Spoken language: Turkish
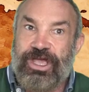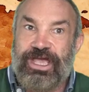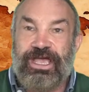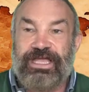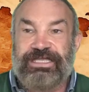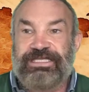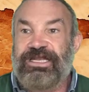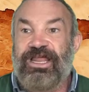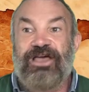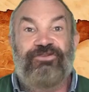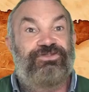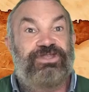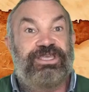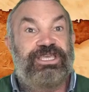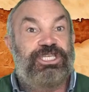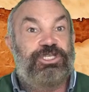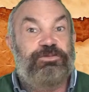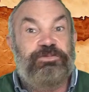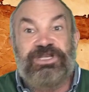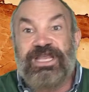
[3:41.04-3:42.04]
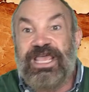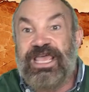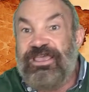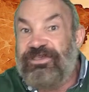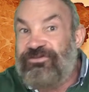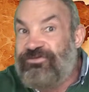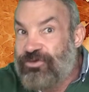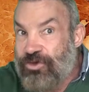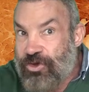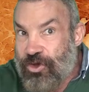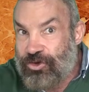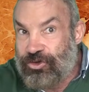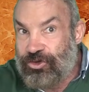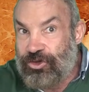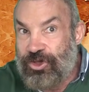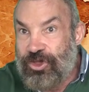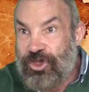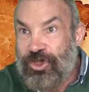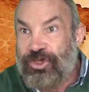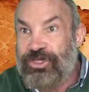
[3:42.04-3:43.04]
Etrafta hiçbir ev yok.
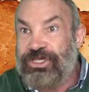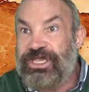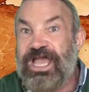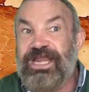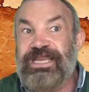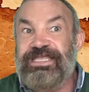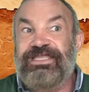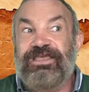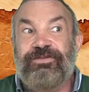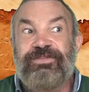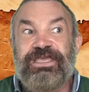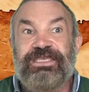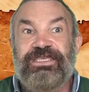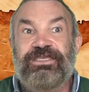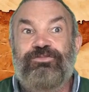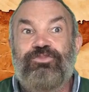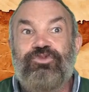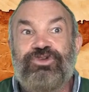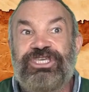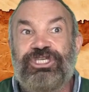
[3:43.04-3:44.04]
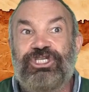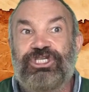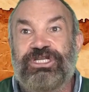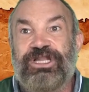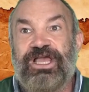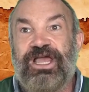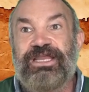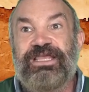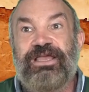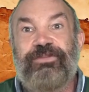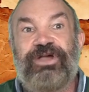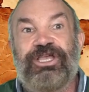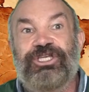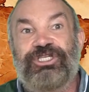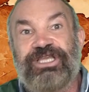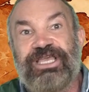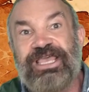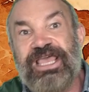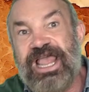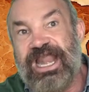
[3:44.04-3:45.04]
Yani demek ki bu kişiler ya
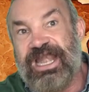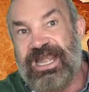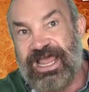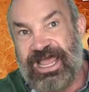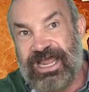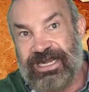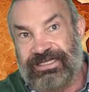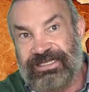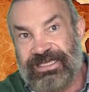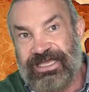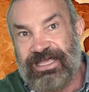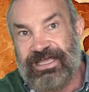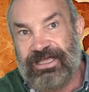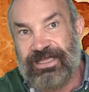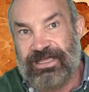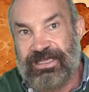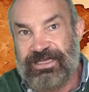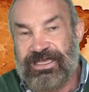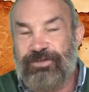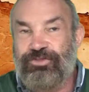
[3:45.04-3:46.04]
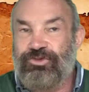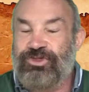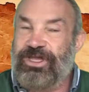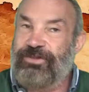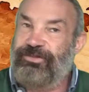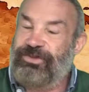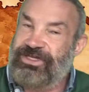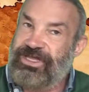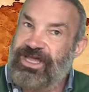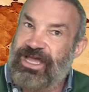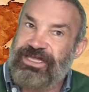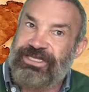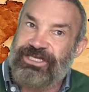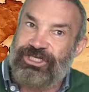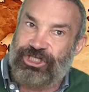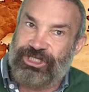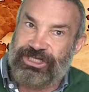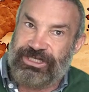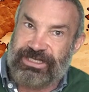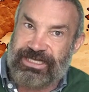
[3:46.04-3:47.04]
başka yerlerde ya bu tapınağın
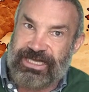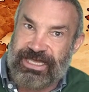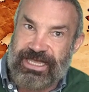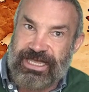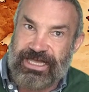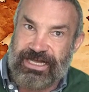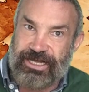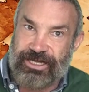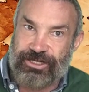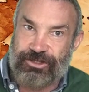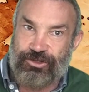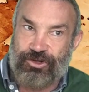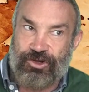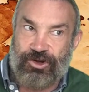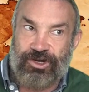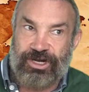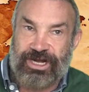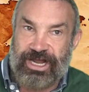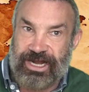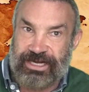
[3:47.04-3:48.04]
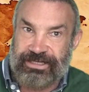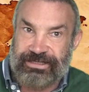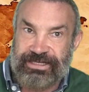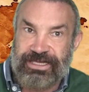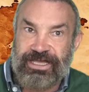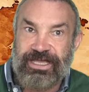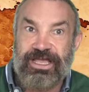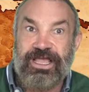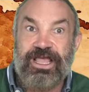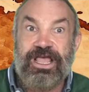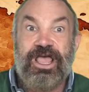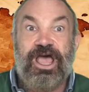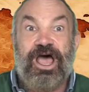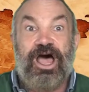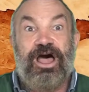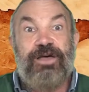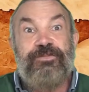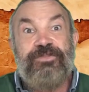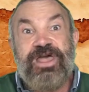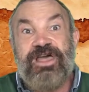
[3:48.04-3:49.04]
içinde kalıyorlardı
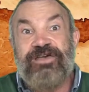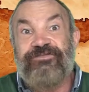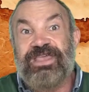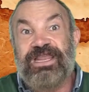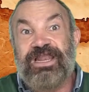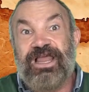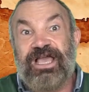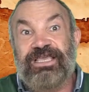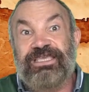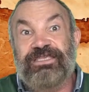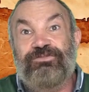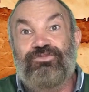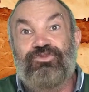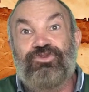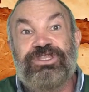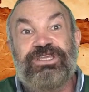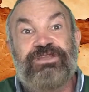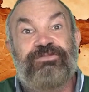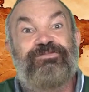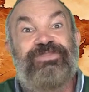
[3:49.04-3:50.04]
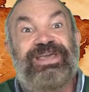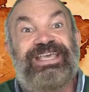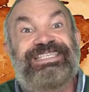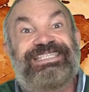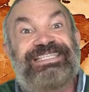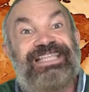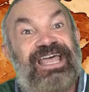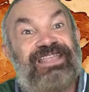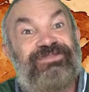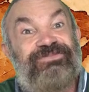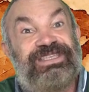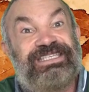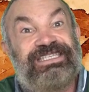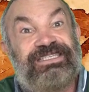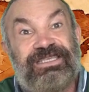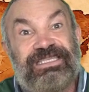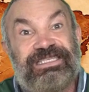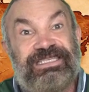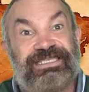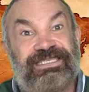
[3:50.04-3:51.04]
ama ve lakin bunların
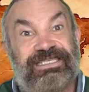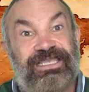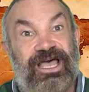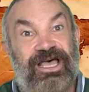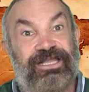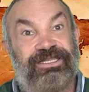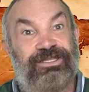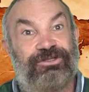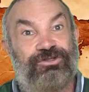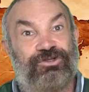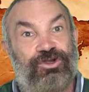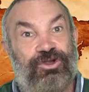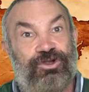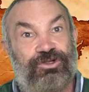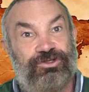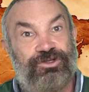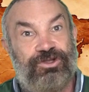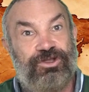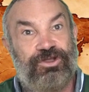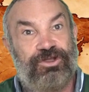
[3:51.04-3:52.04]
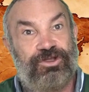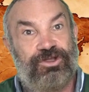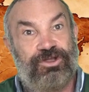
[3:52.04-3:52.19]
beslenmesi nasıl sağlanıyordu?